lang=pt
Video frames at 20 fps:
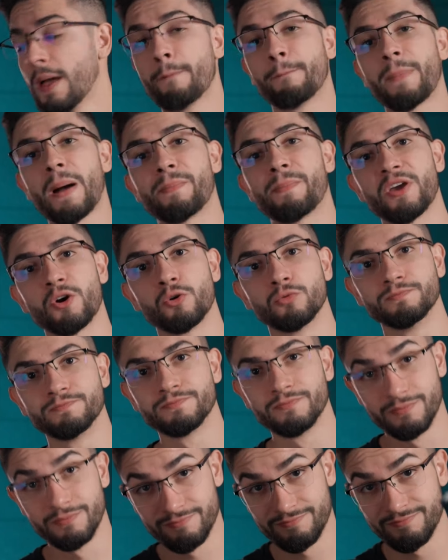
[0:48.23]
papel
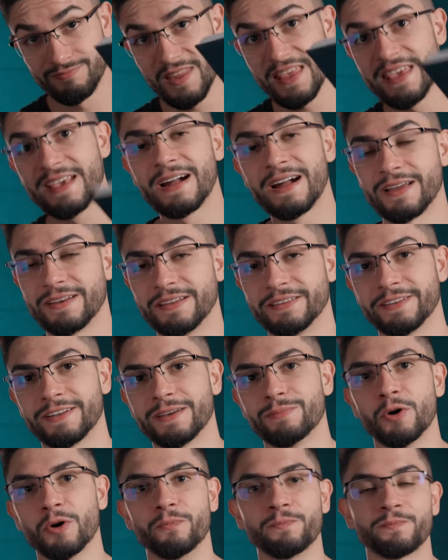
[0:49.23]
e caneta na
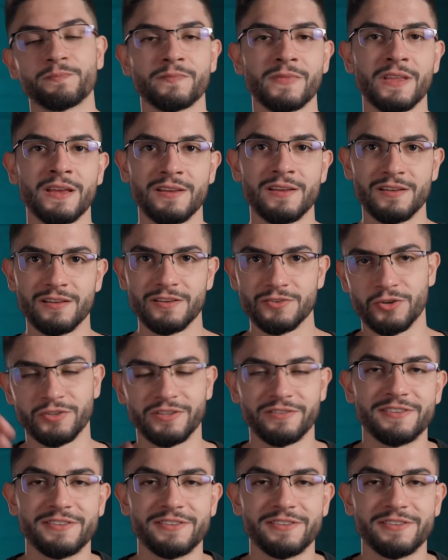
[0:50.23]
mão. Solta a